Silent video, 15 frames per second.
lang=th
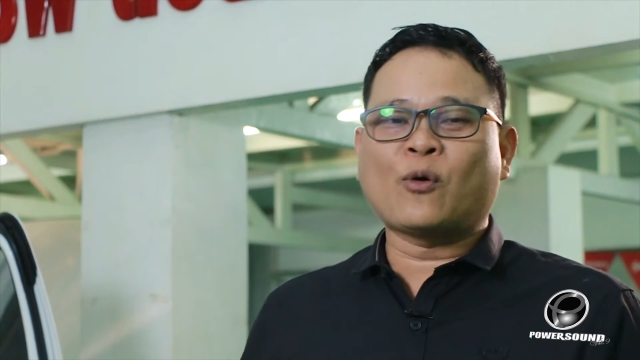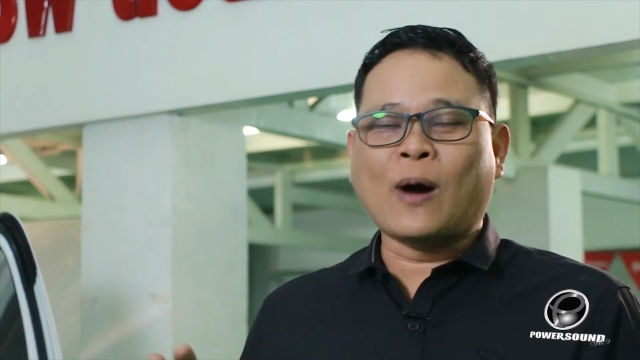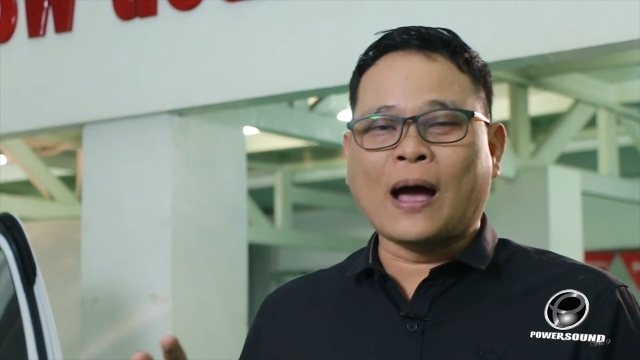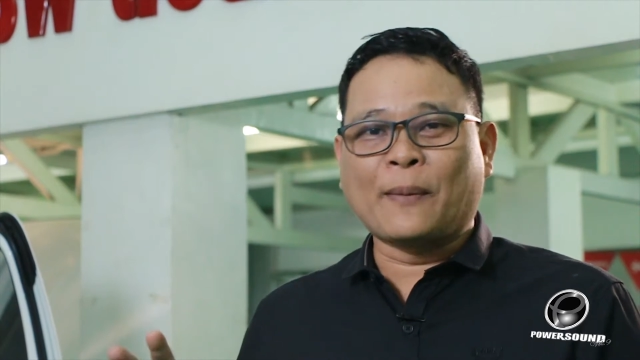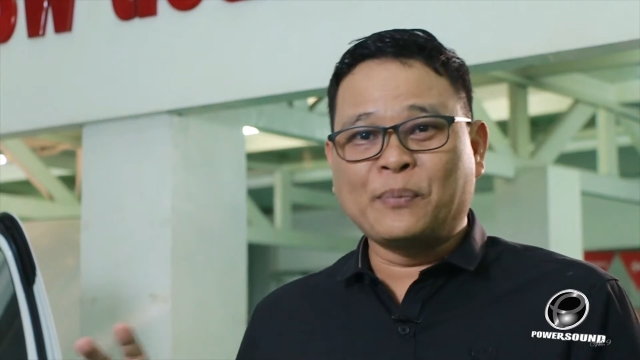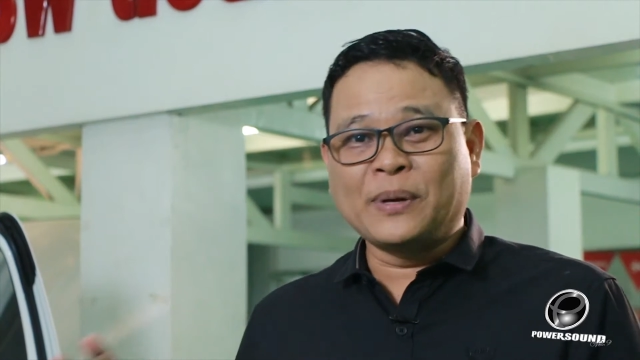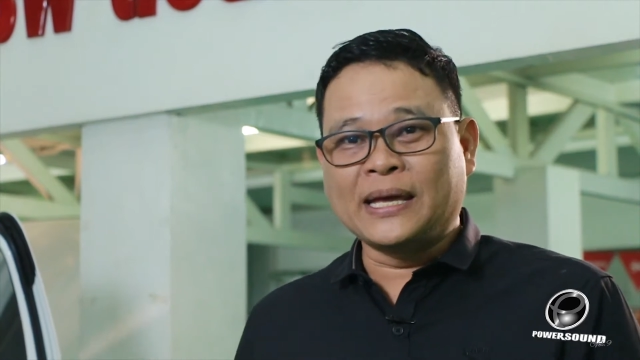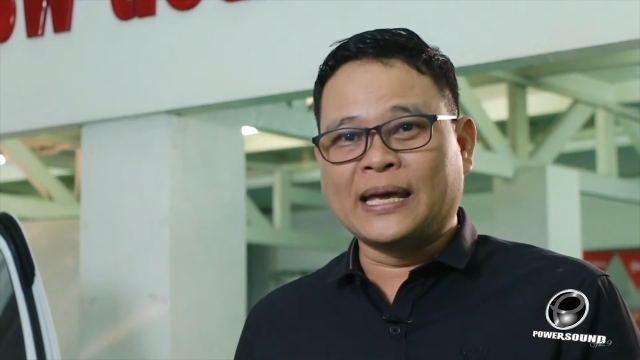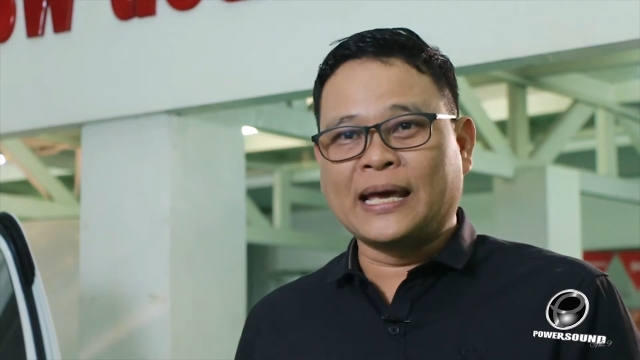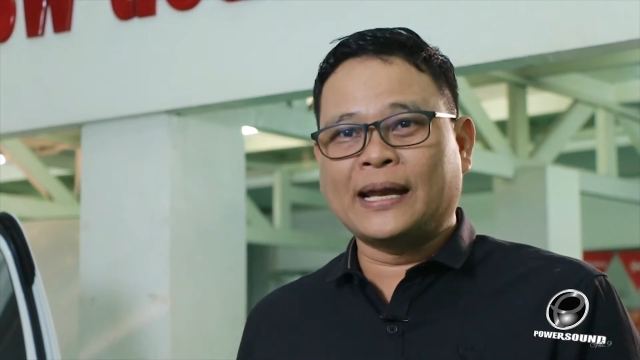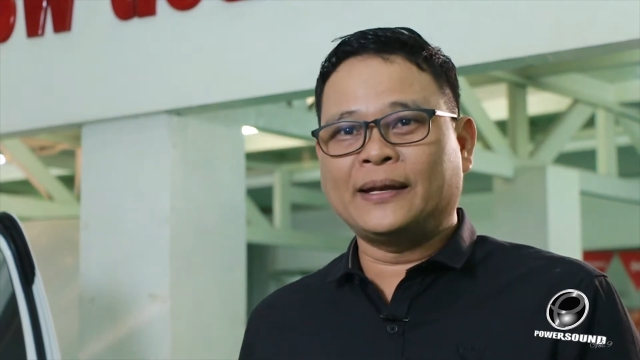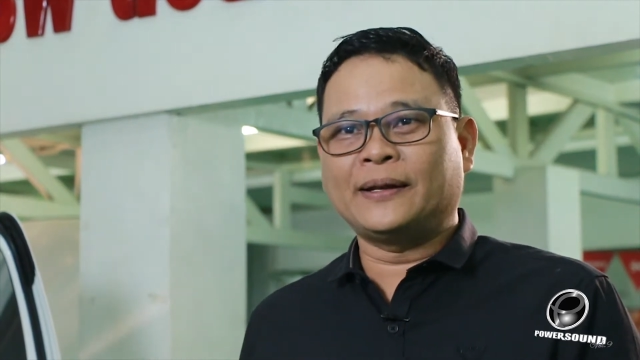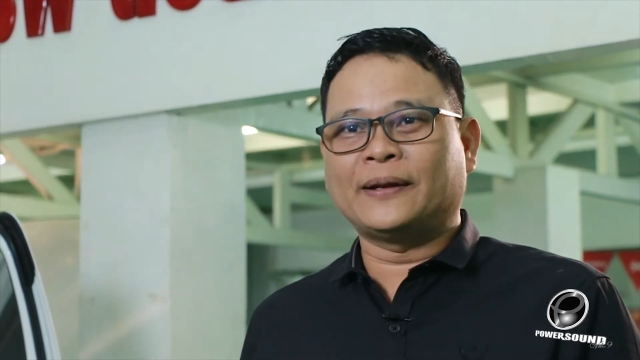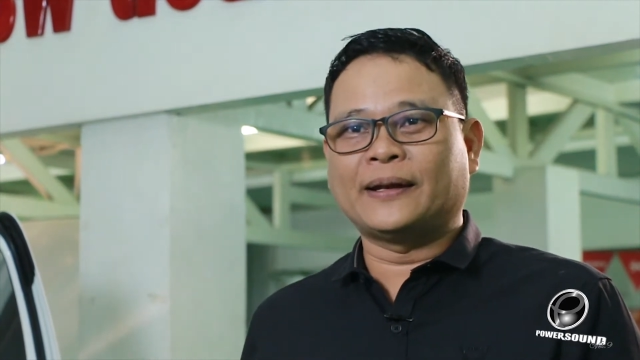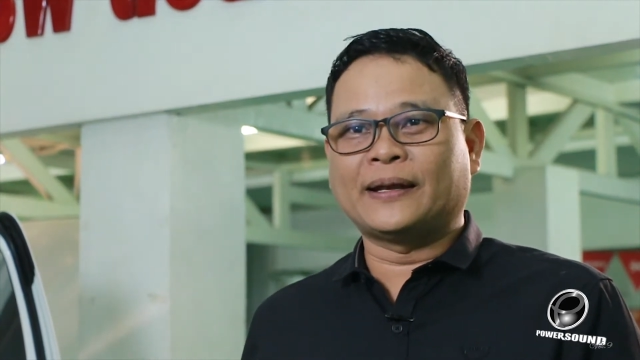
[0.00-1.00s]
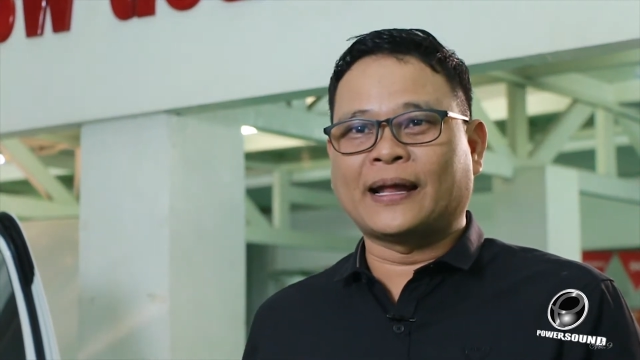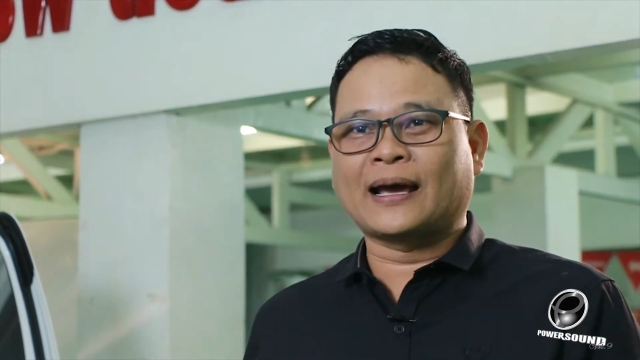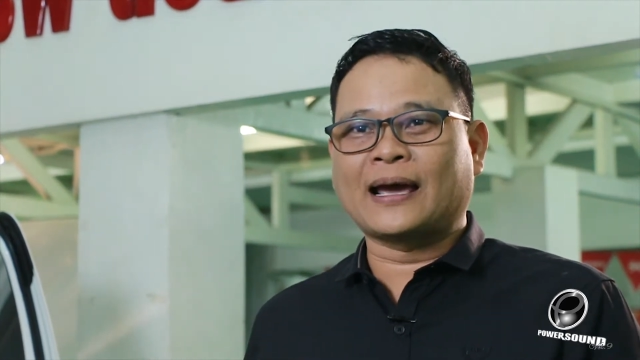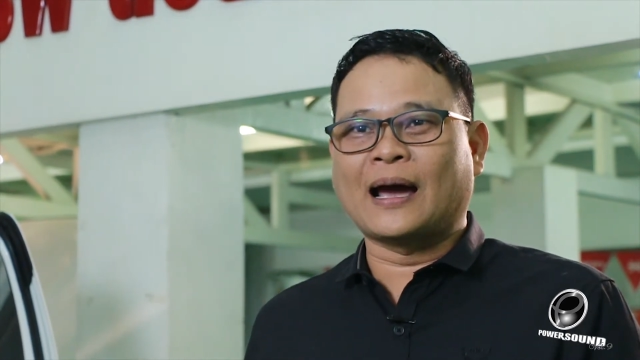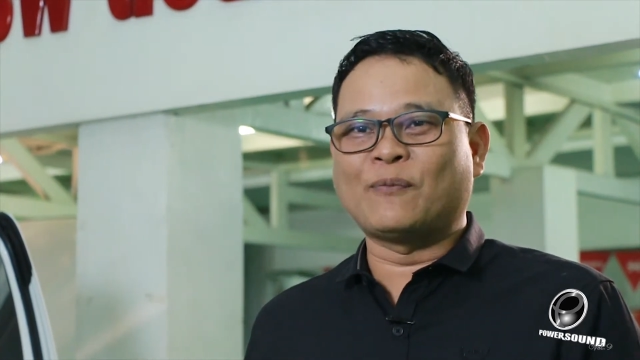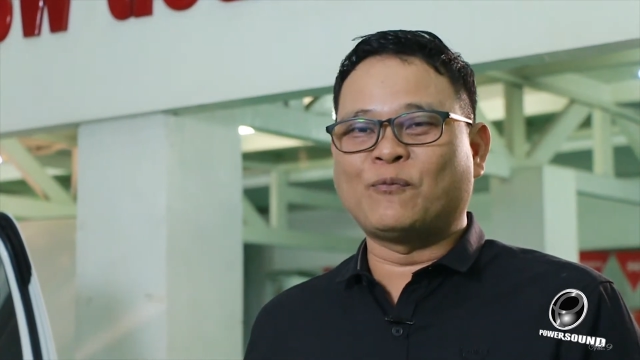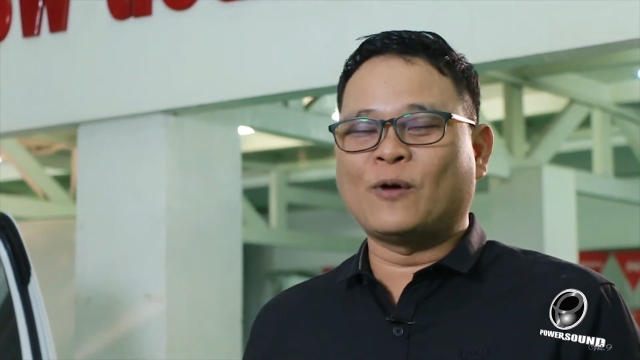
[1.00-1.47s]
ความเพี้ยน
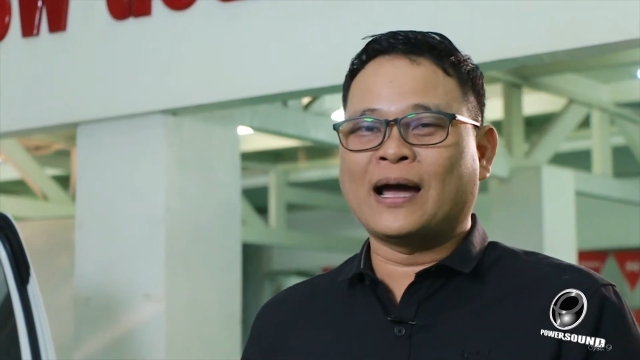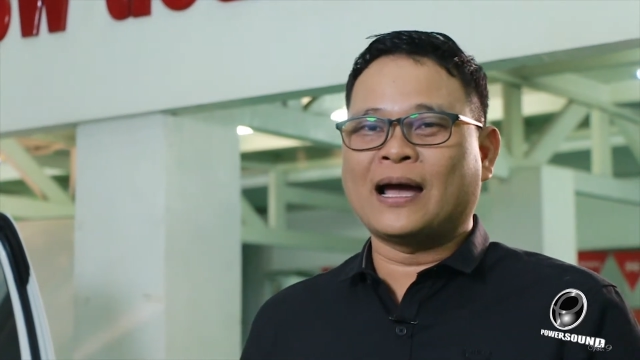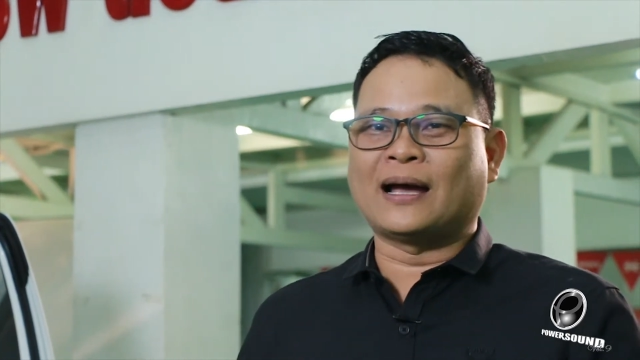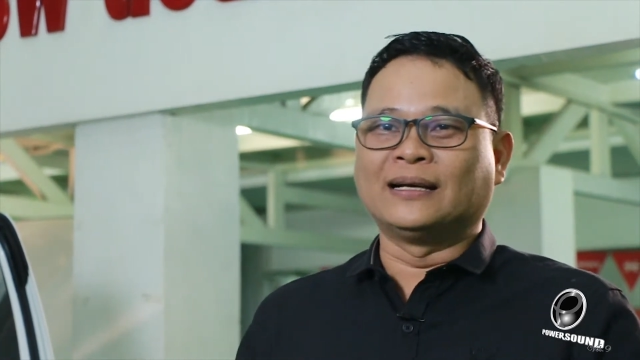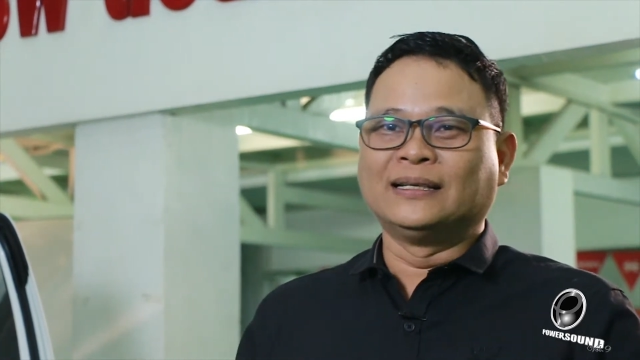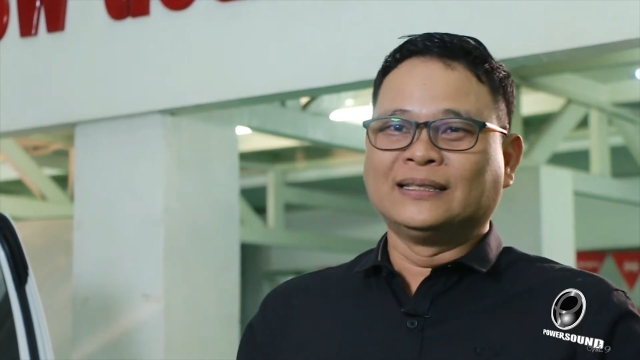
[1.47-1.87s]
นะครับว่า